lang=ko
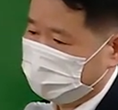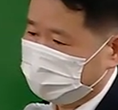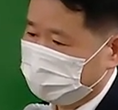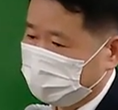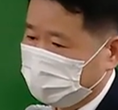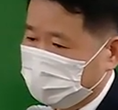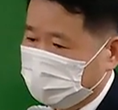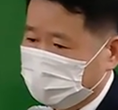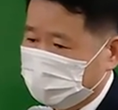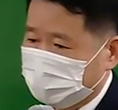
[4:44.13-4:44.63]

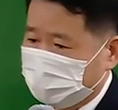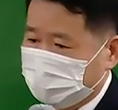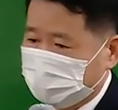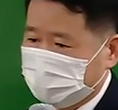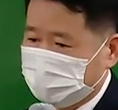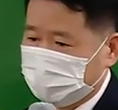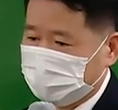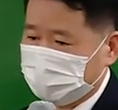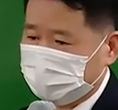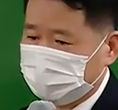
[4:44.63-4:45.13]
만약에
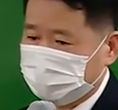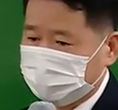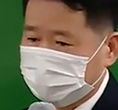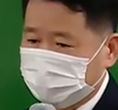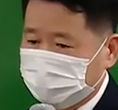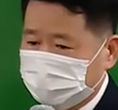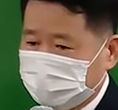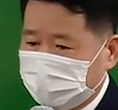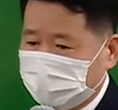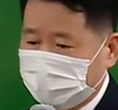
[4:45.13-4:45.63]
내가
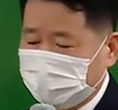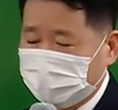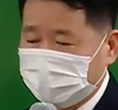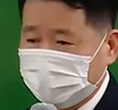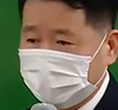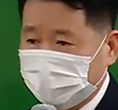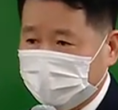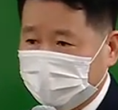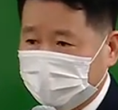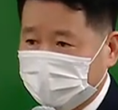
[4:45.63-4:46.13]
부동산
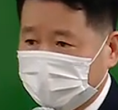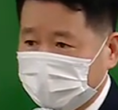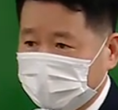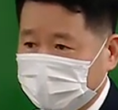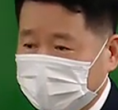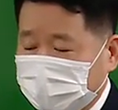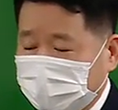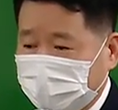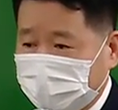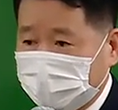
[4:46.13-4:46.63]
학계론을
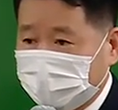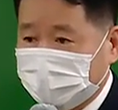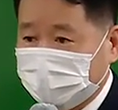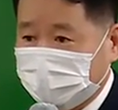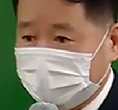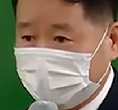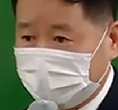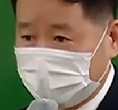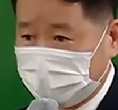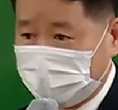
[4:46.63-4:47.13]

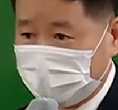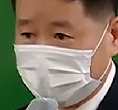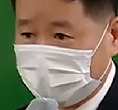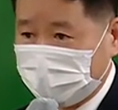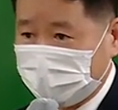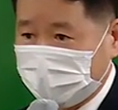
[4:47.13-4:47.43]
잘한다.